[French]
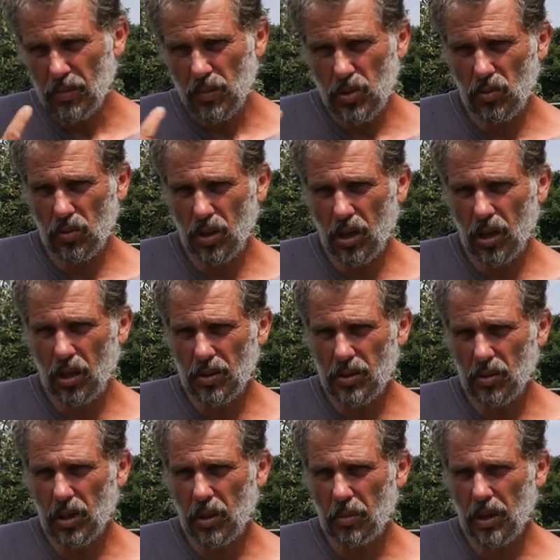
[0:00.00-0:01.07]
tu vois, ce
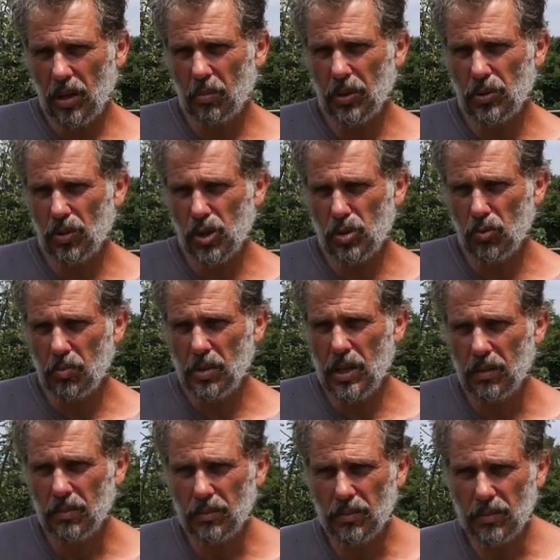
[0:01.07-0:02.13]
qu'on appelle un pâturage mobile